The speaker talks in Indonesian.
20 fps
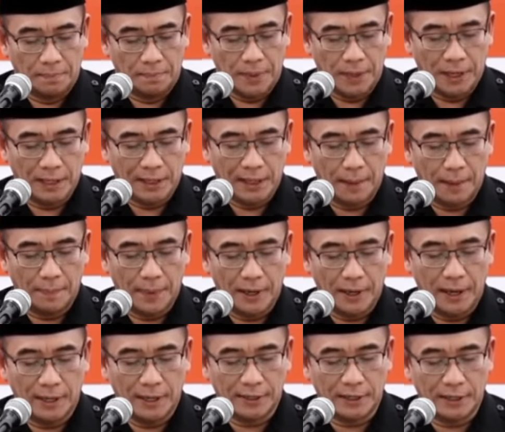
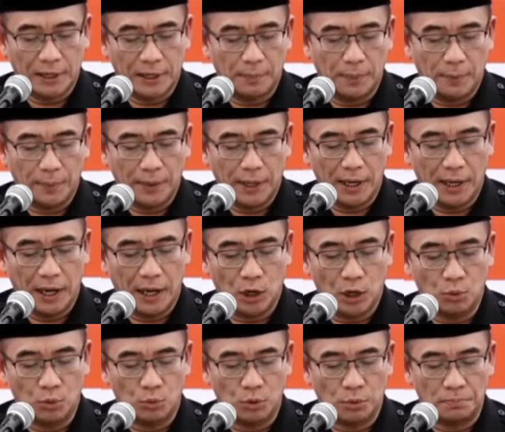penetapan hasil pemilihan
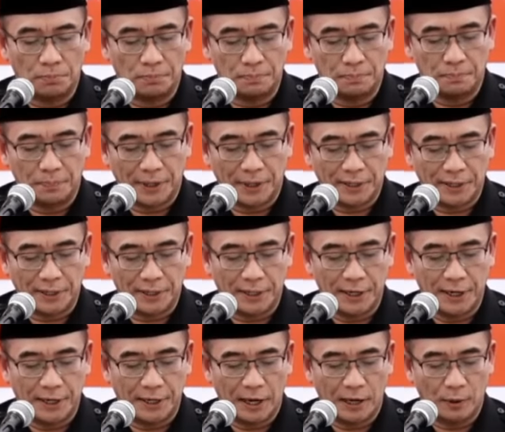umum
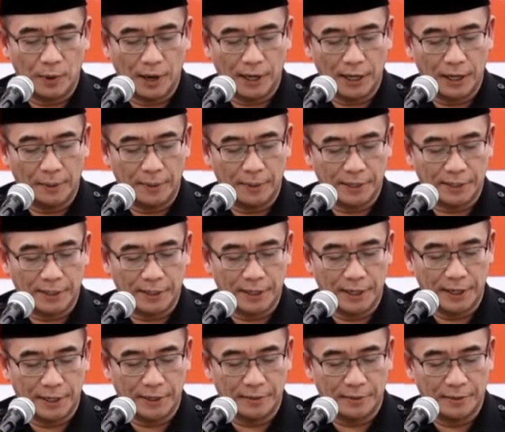presiden dan wakil
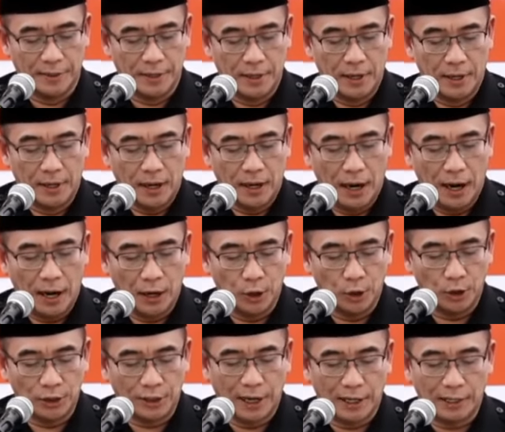presiden,
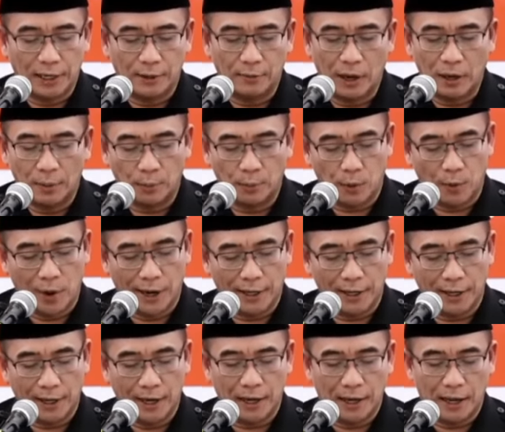anggota Dewan
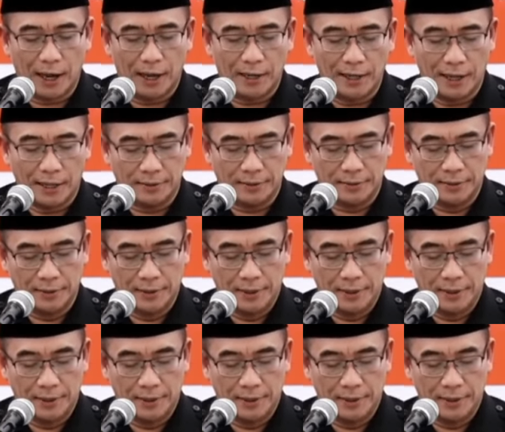Perwakilan Rakyat,